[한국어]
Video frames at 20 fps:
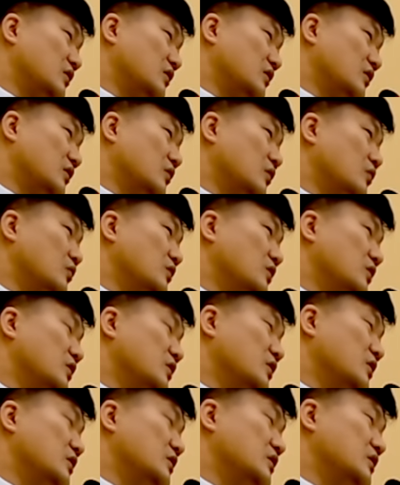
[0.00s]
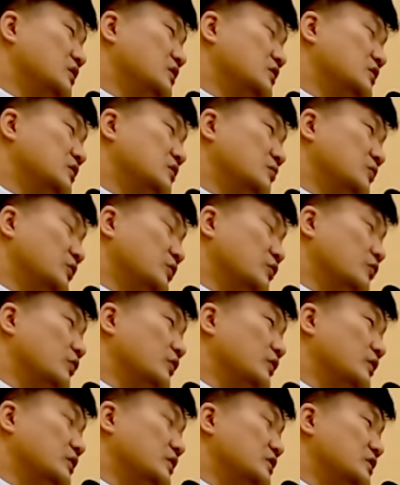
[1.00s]
더러운 영이 지금 이러고
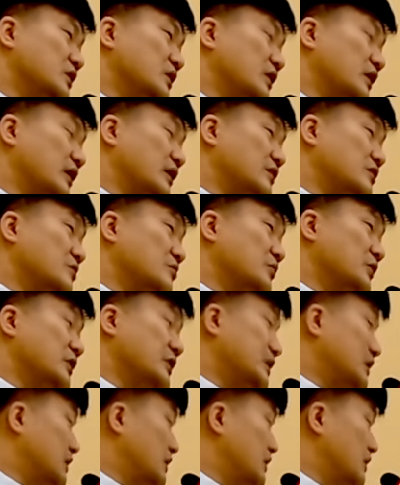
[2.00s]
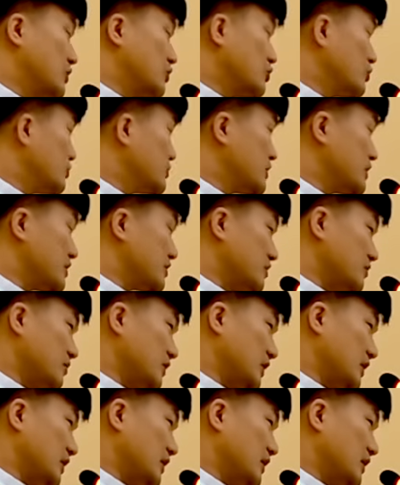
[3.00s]
있는지에 대한 식별이 쉽지
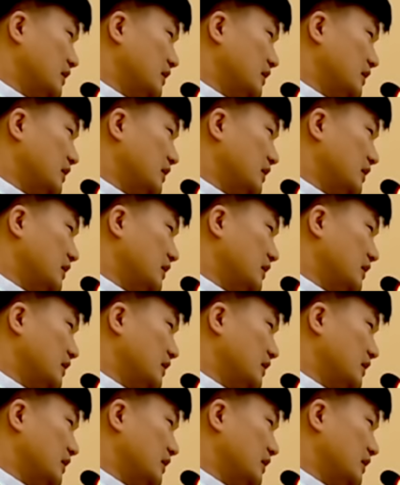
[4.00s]
않습니다.